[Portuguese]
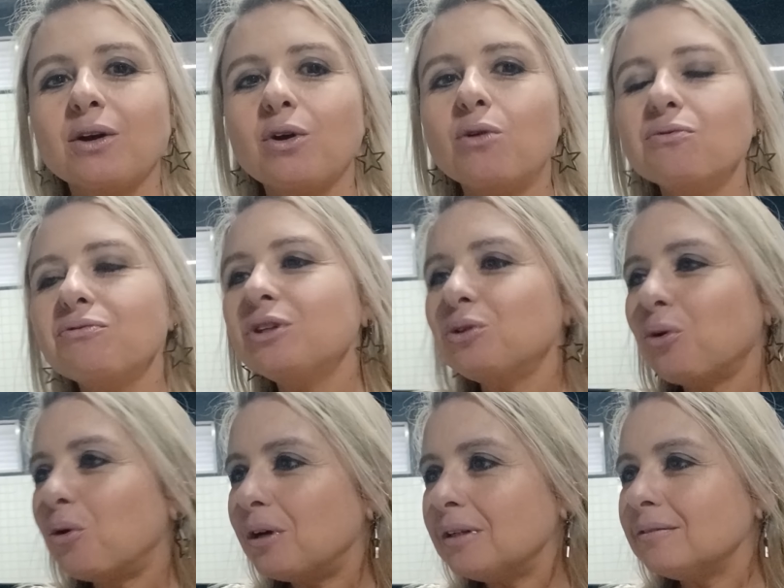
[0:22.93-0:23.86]

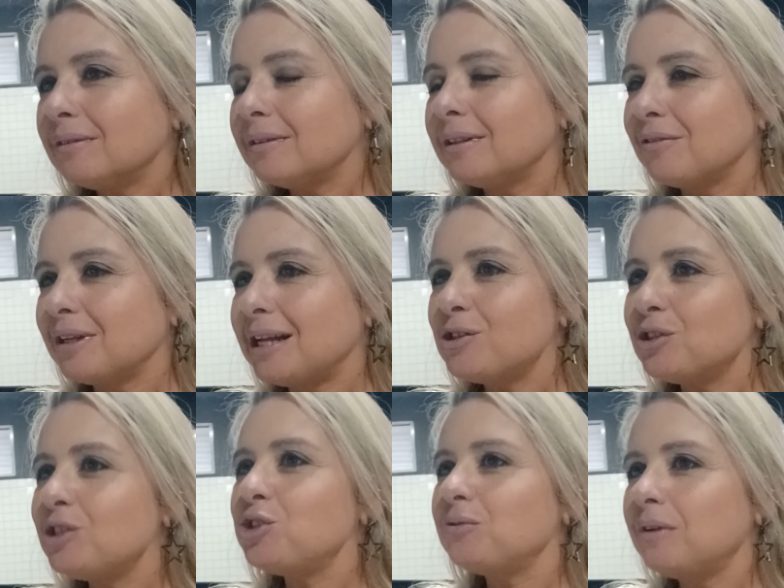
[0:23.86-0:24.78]
convidou, na
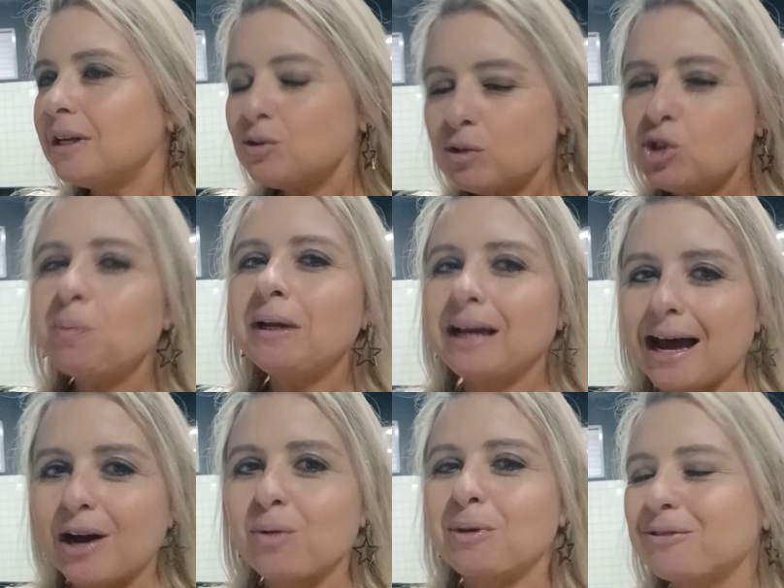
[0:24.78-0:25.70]
verdade, eles, eles vão
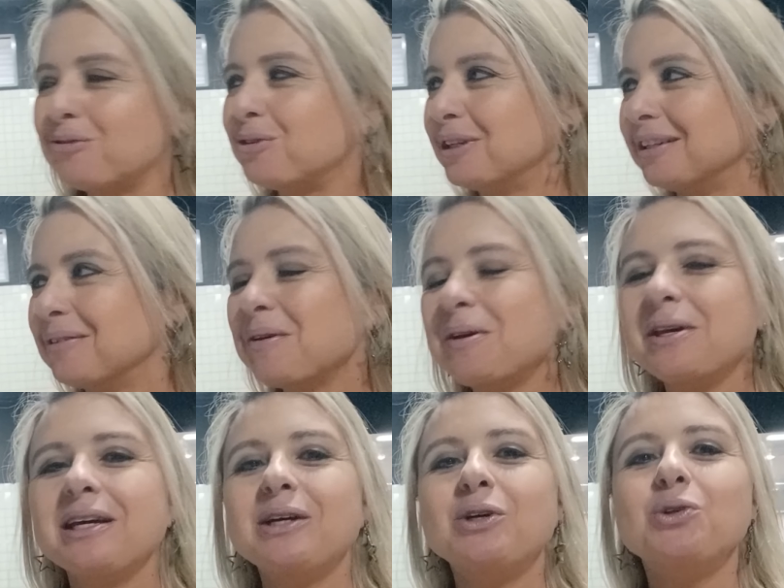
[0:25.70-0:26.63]
explicar como é que foi.
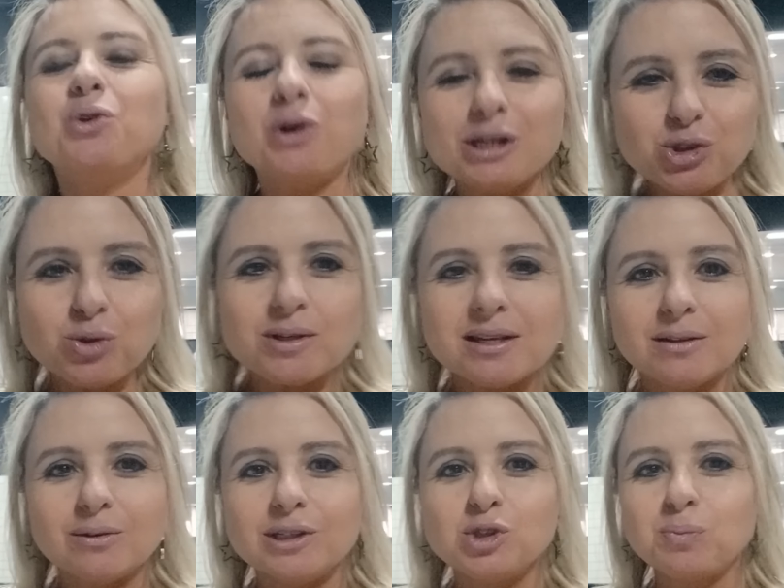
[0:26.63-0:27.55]
Dois
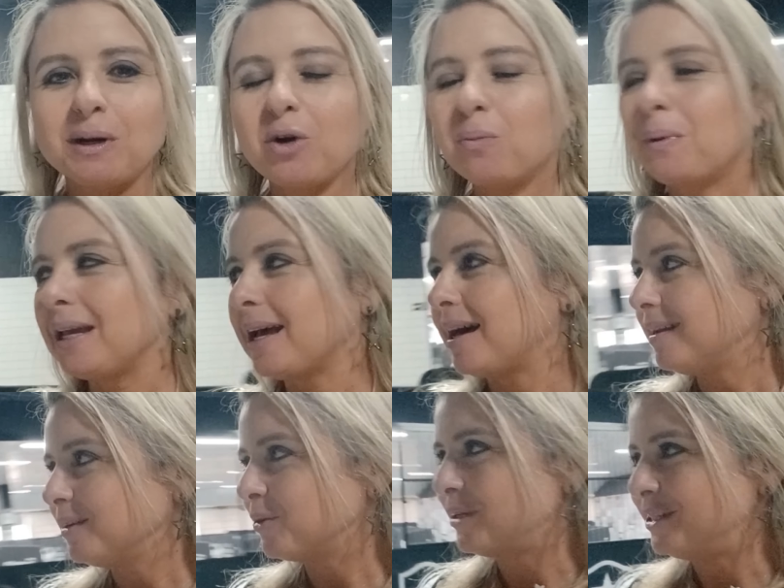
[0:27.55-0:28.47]
torcedores para
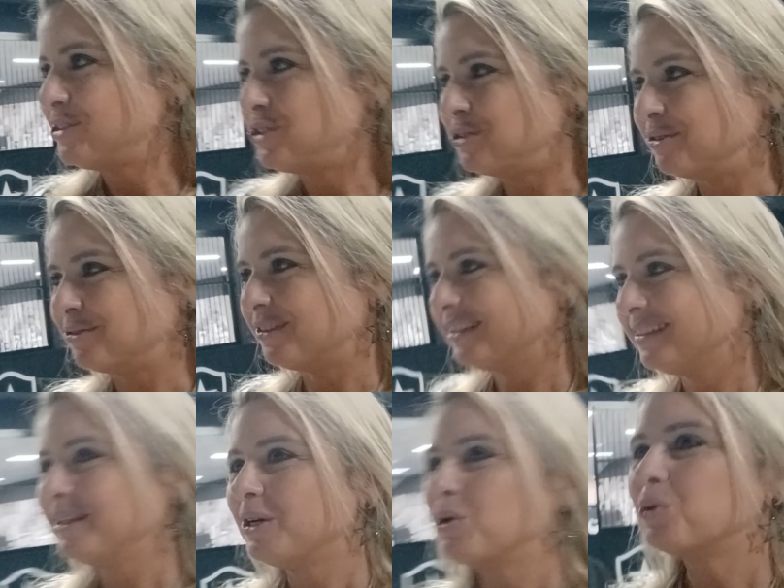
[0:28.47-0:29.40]
acompanharem a coletiva,
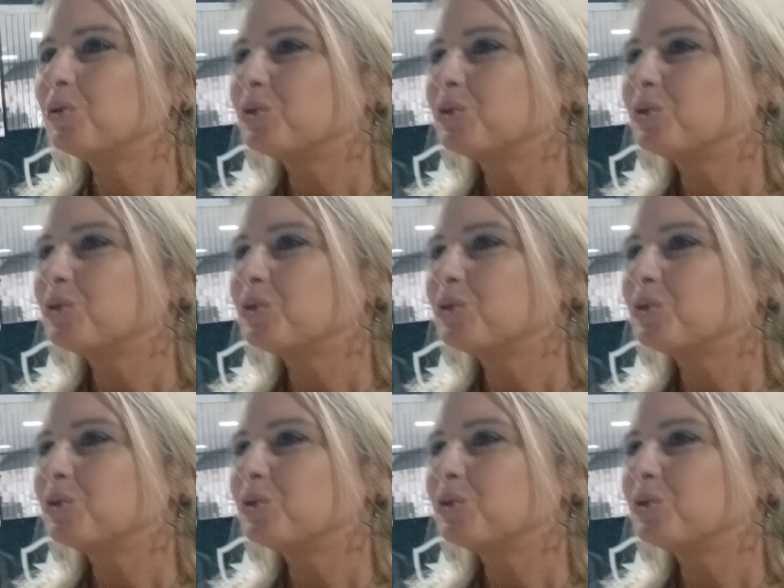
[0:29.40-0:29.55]
o